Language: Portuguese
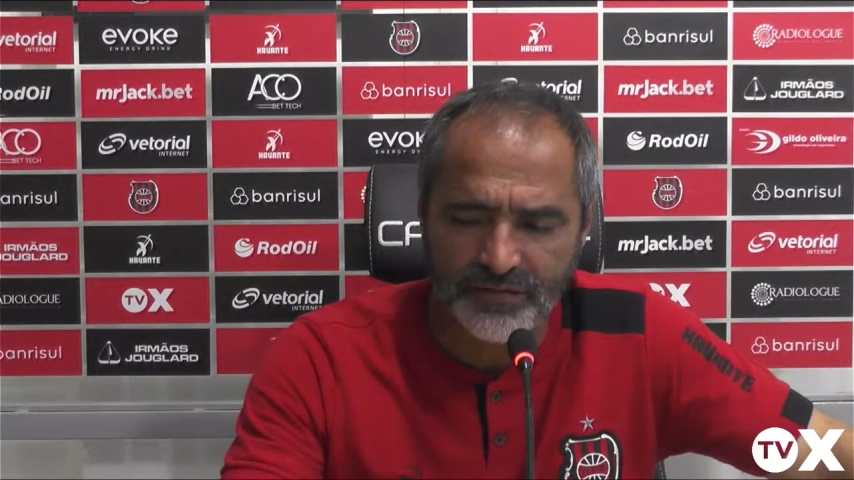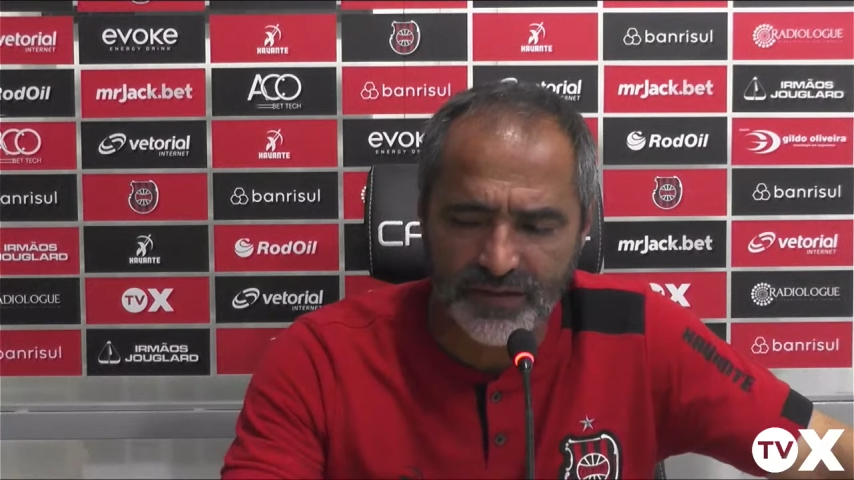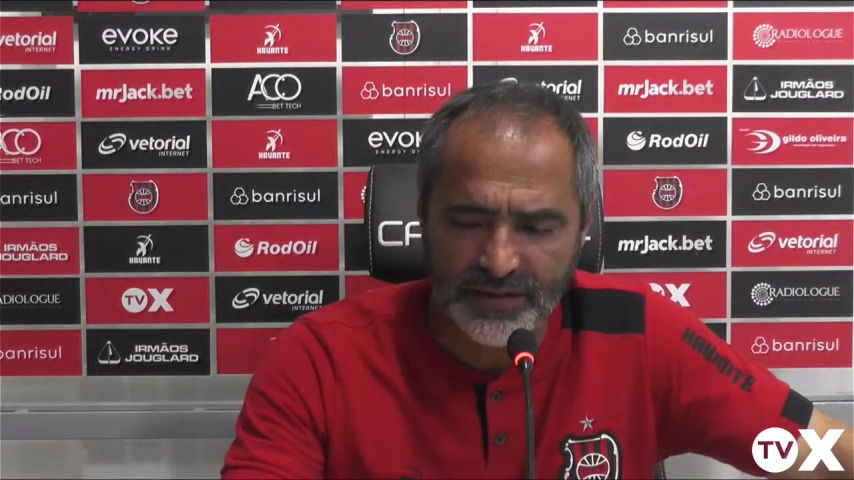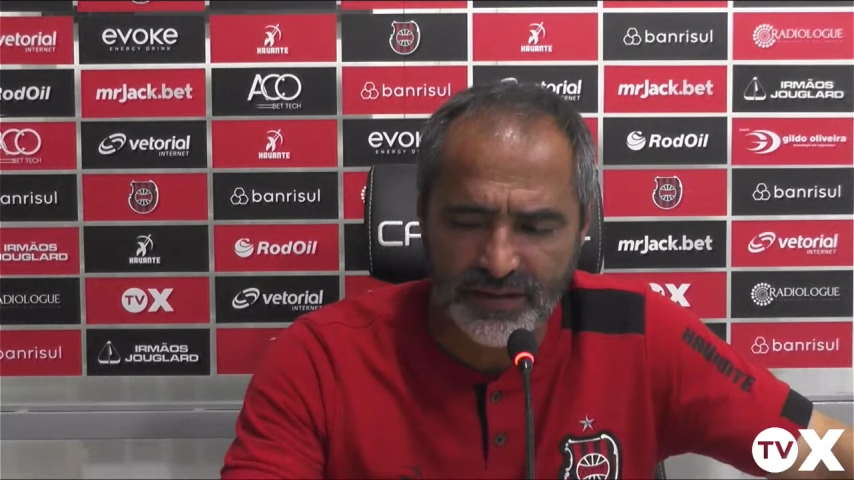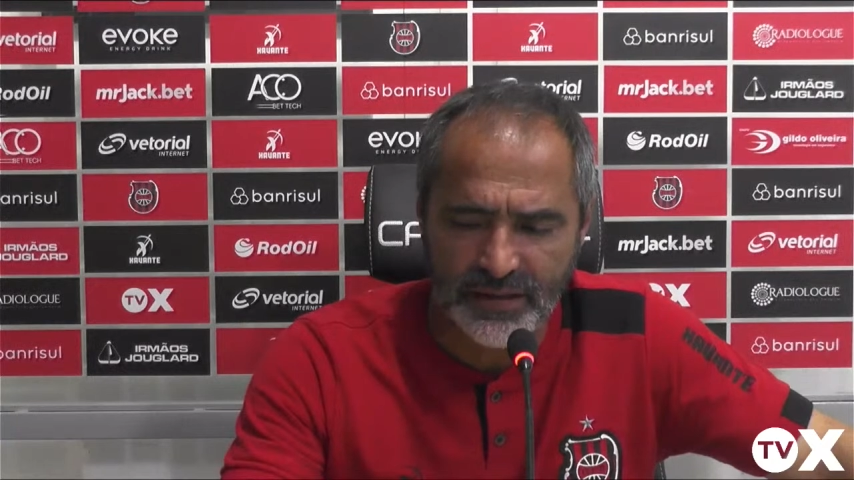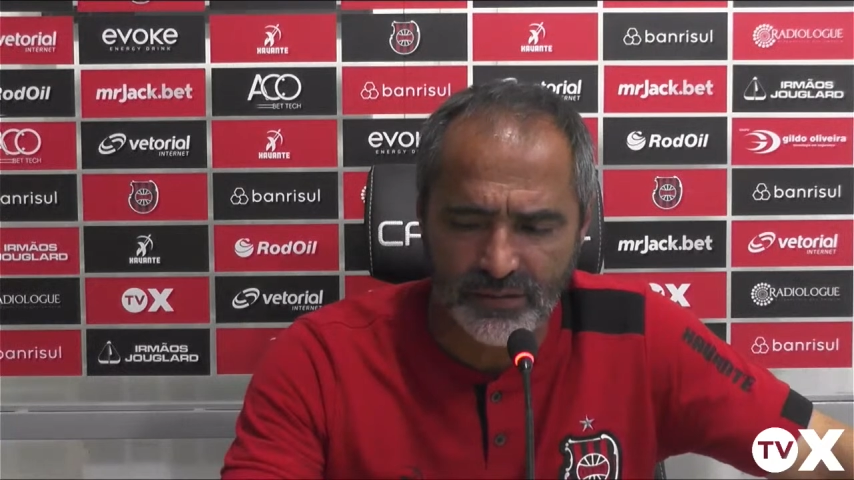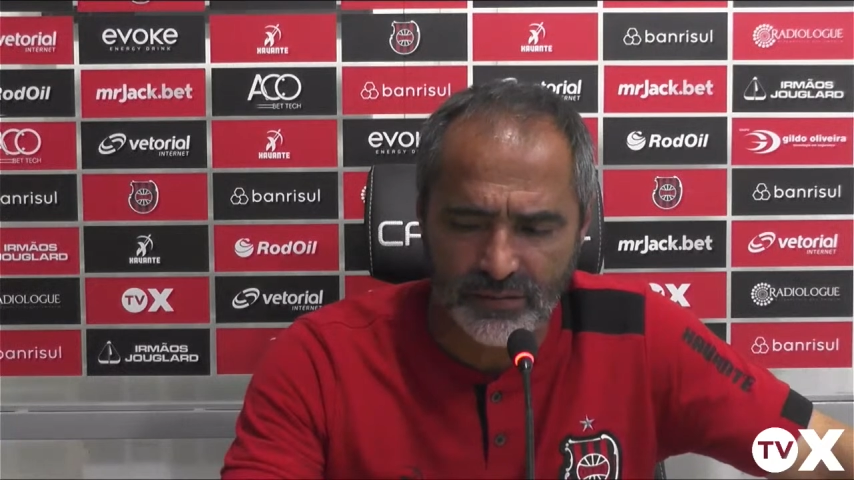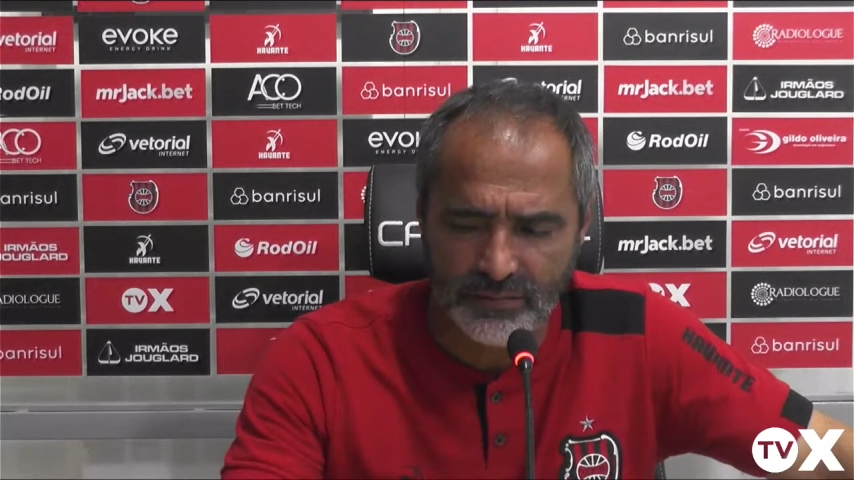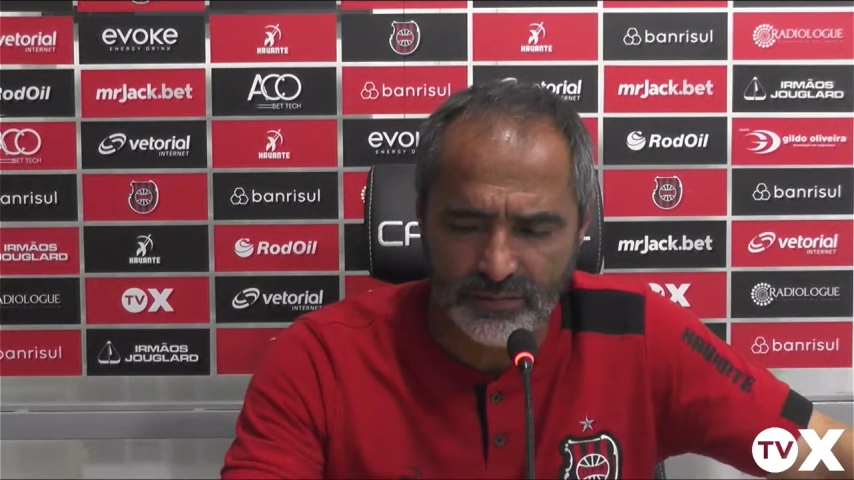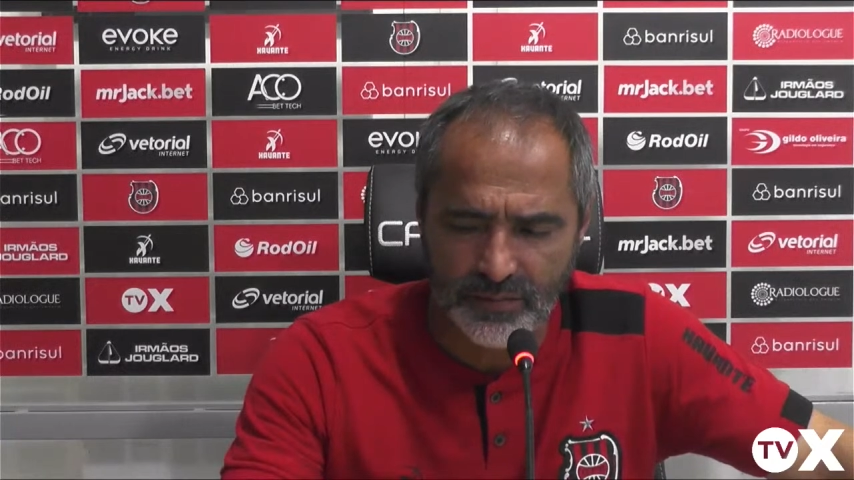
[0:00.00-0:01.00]
fazendo
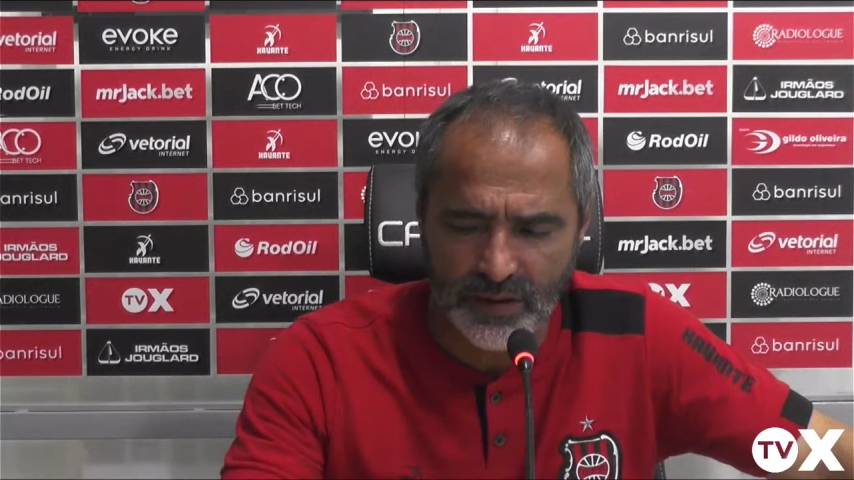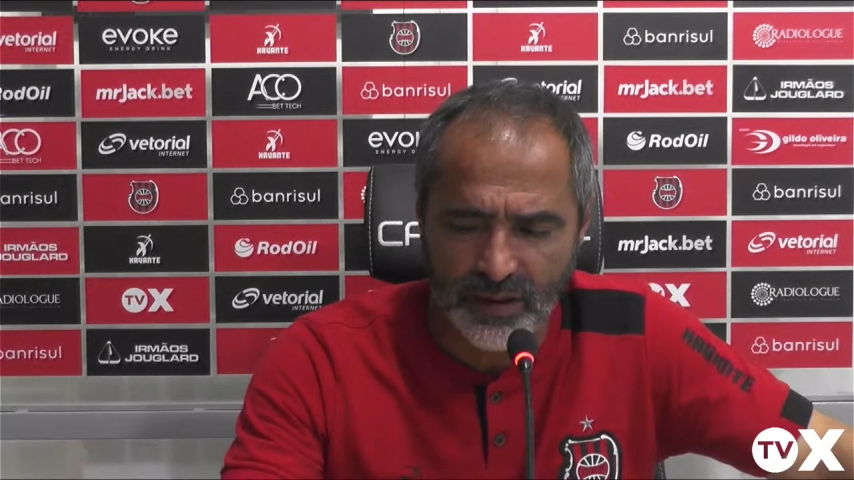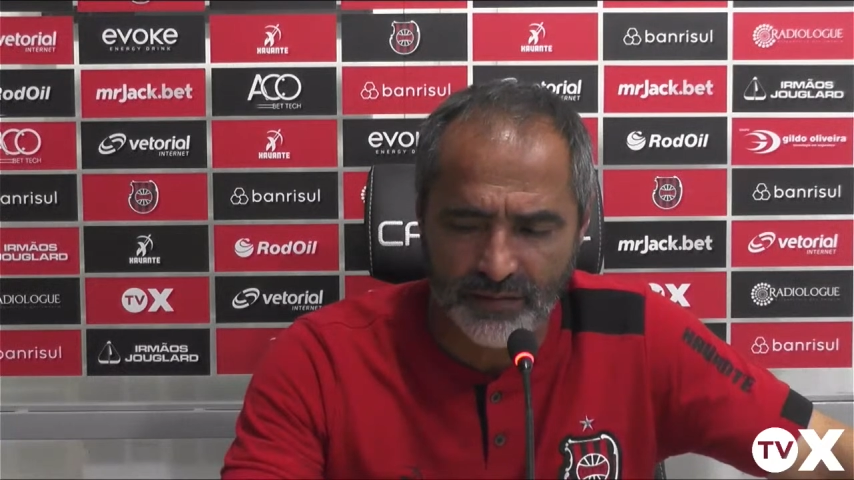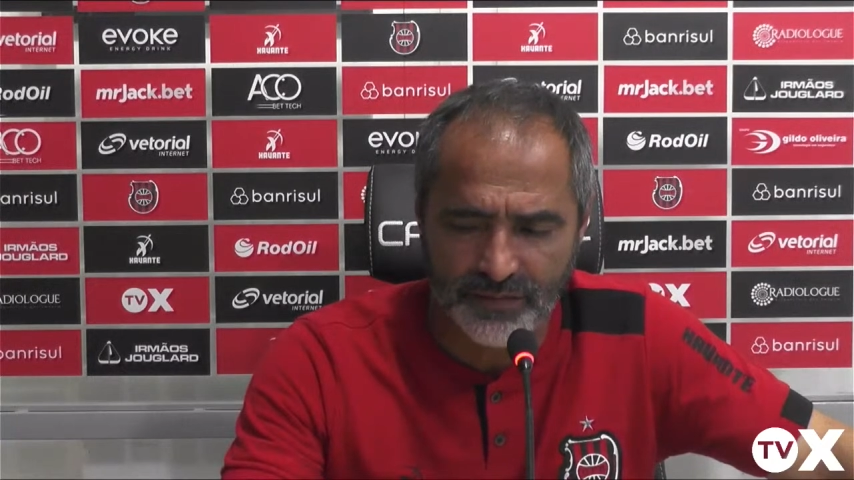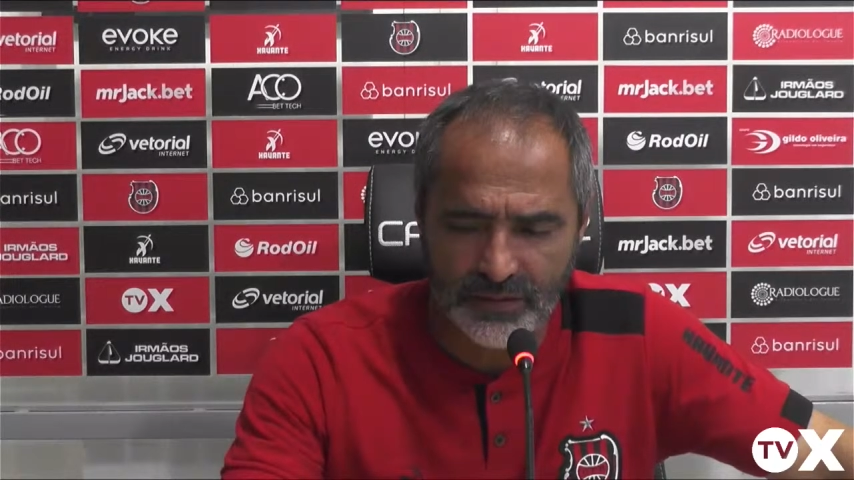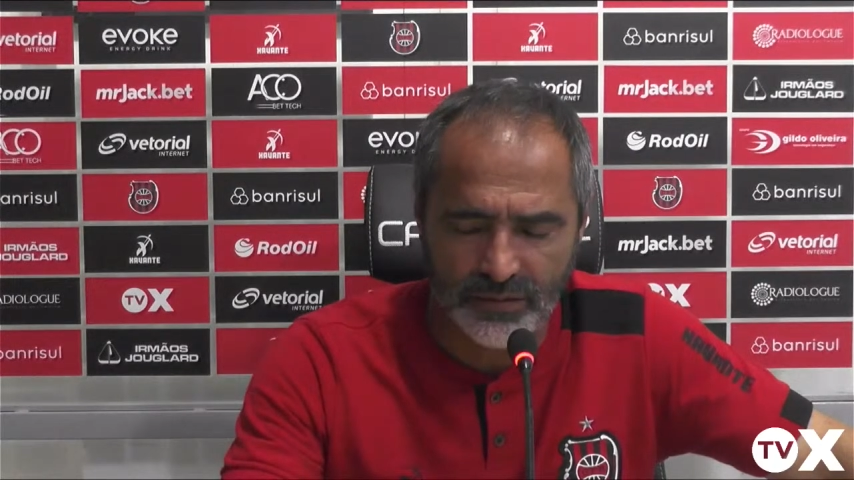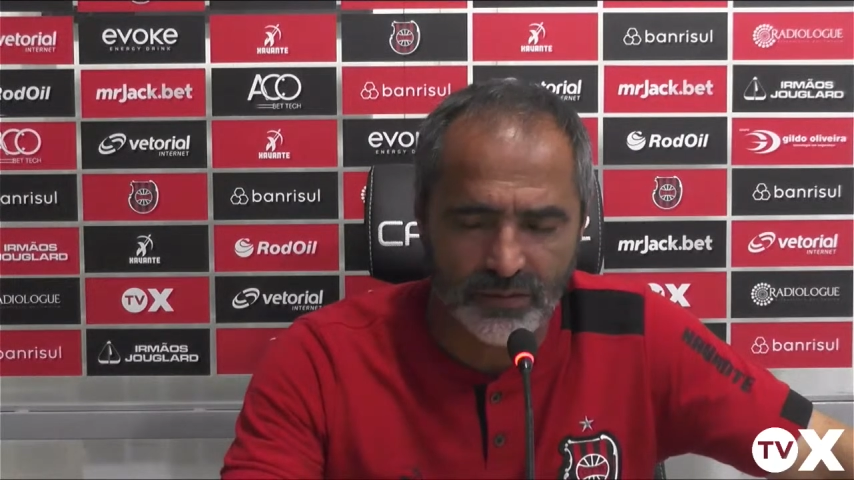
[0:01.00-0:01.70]
cavando.